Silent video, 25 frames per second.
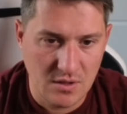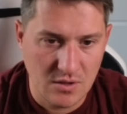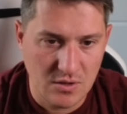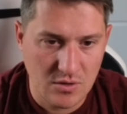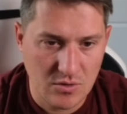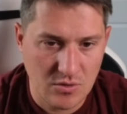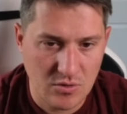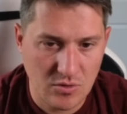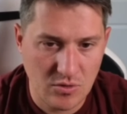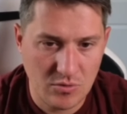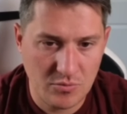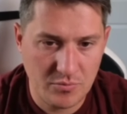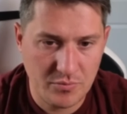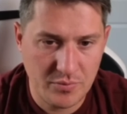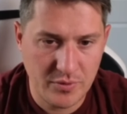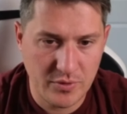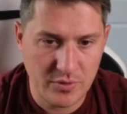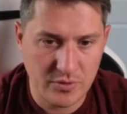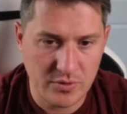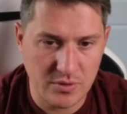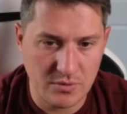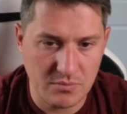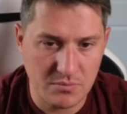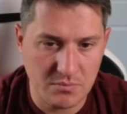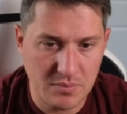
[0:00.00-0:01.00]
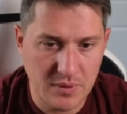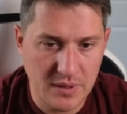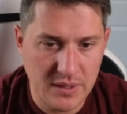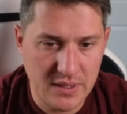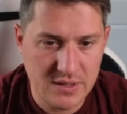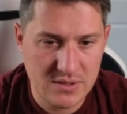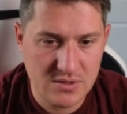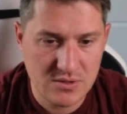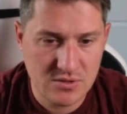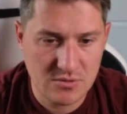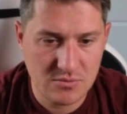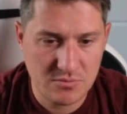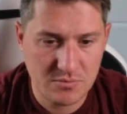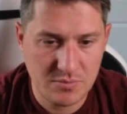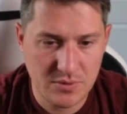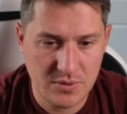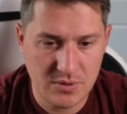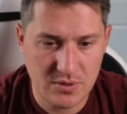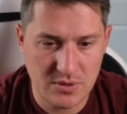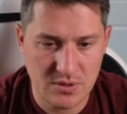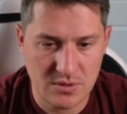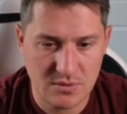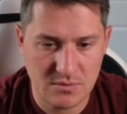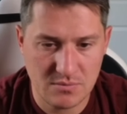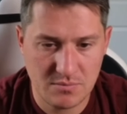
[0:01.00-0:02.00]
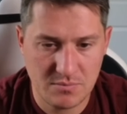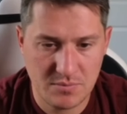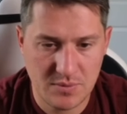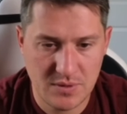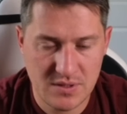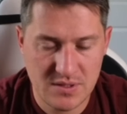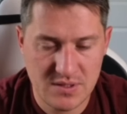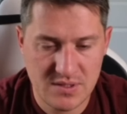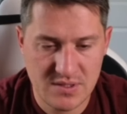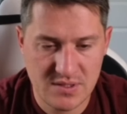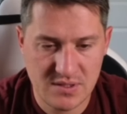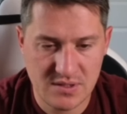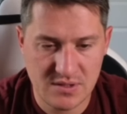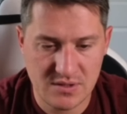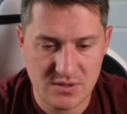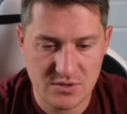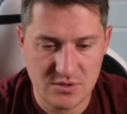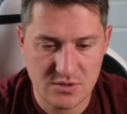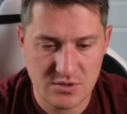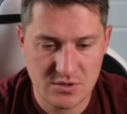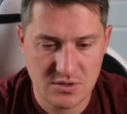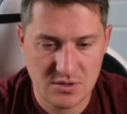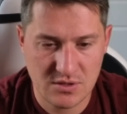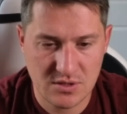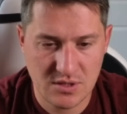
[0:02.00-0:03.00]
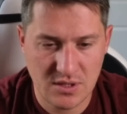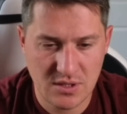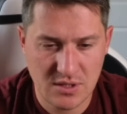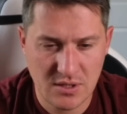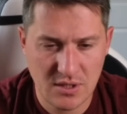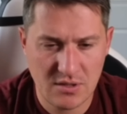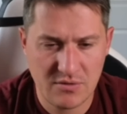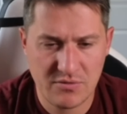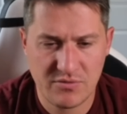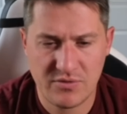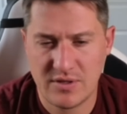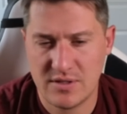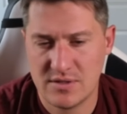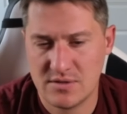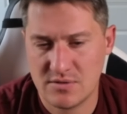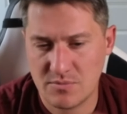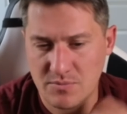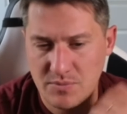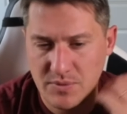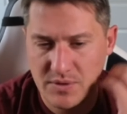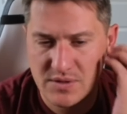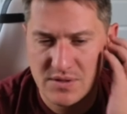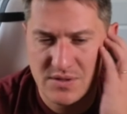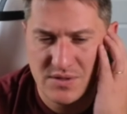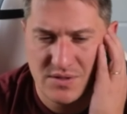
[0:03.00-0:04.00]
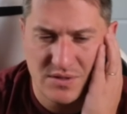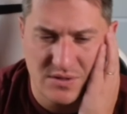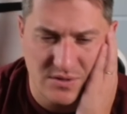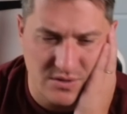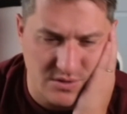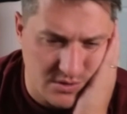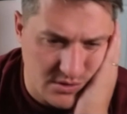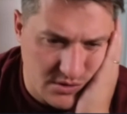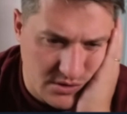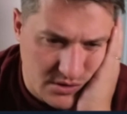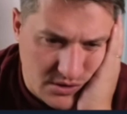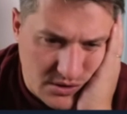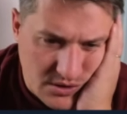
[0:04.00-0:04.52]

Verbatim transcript: computer, base computer, persist. O que, que ele faz com persist?